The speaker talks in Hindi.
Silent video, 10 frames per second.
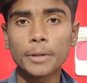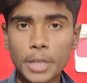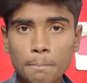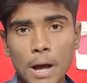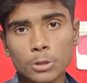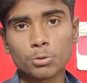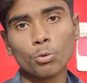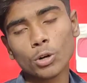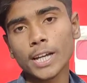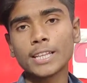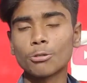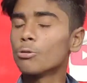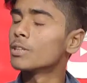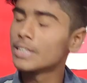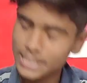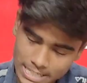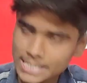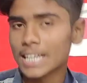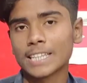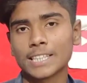दीपांशु ओके तो दिल
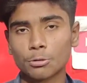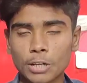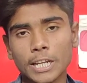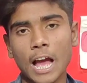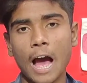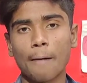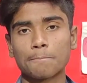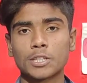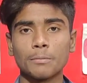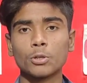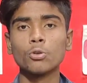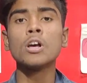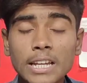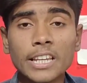से शुक्रिया आप सभी को